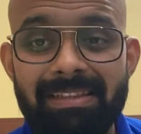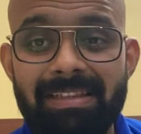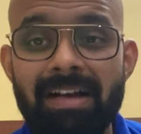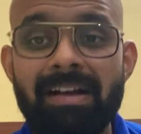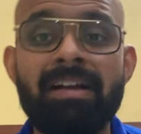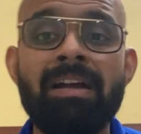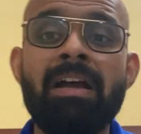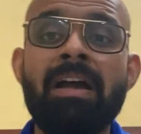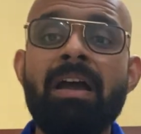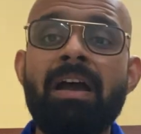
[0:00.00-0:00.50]

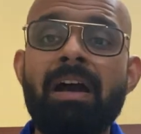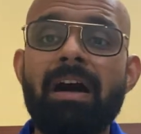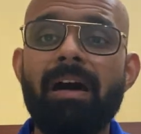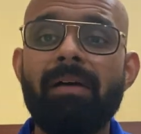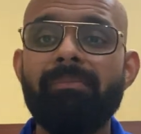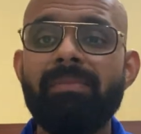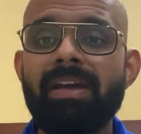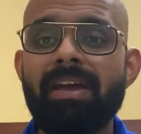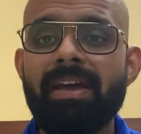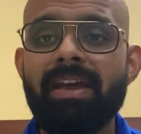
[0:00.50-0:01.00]
तक
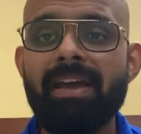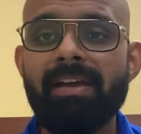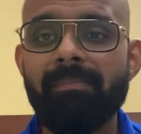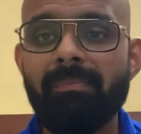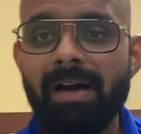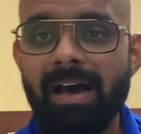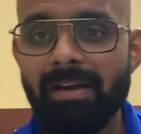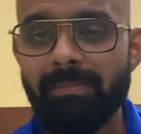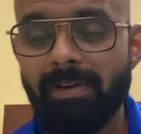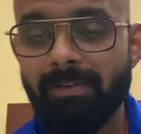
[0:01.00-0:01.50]
हमने एक
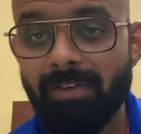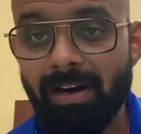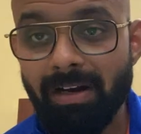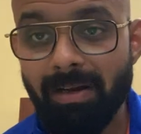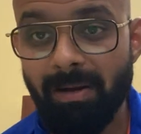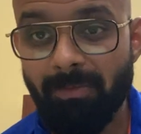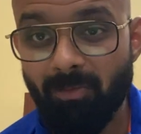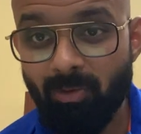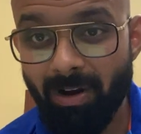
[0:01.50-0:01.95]
बार भी वर्ल्ड कप